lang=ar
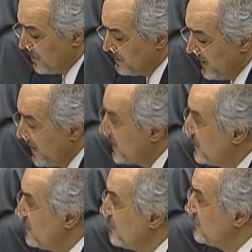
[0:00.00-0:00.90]
وانتهاكا
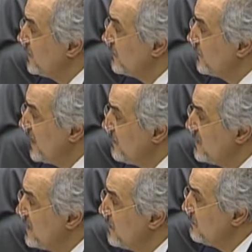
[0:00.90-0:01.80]
للماده
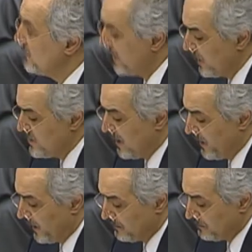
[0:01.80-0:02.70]
الثامنه من ميثاق
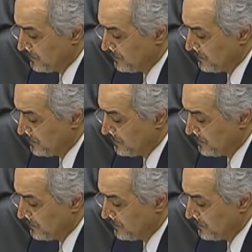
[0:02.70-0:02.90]
الجامعه